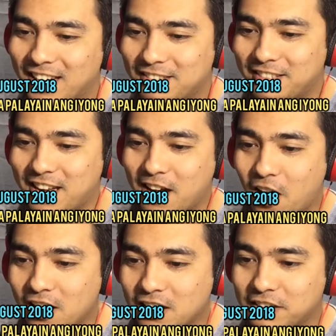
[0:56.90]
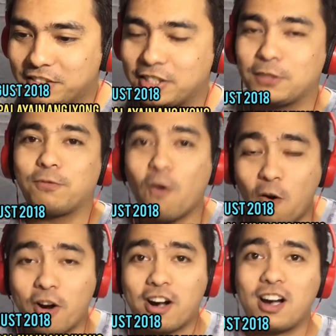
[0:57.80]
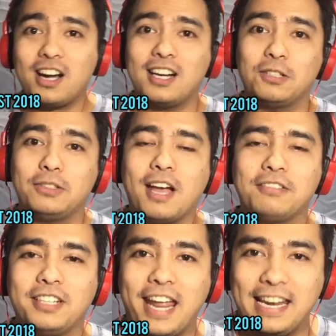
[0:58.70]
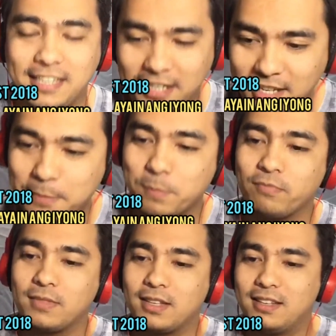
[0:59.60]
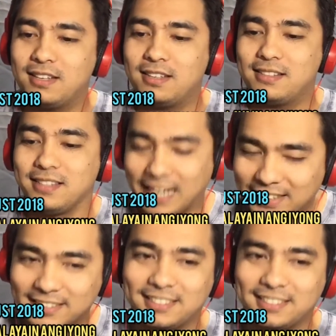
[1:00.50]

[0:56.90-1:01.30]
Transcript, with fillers: It's uh, August 4, 2018. Yes.